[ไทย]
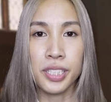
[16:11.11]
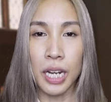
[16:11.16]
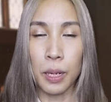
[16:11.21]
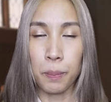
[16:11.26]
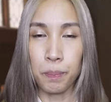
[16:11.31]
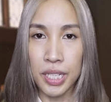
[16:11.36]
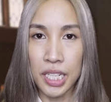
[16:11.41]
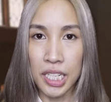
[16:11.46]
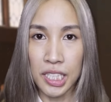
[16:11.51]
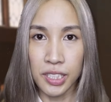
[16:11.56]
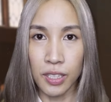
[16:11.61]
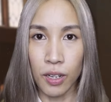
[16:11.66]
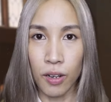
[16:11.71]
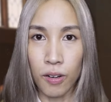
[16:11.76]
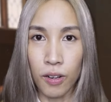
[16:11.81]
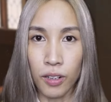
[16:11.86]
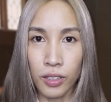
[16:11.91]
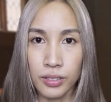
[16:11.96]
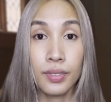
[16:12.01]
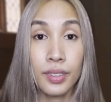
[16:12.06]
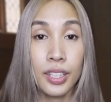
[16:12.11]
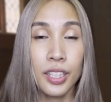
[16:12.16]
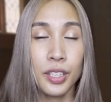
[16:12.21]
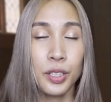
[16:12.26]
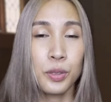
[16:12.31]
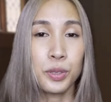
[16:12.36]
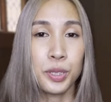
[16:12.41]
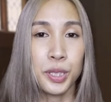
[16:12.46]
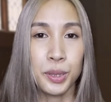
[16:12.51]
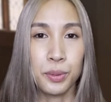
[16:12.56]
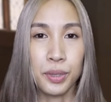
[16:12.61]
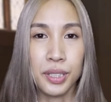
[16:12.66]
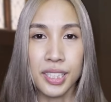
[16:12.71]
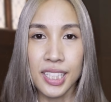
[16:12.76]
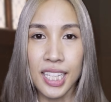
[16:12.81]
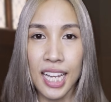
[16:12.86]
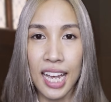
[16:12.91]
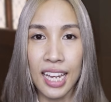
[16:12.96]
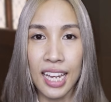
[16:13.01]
จากปีกสองที่อยู่ศูนย์ใจ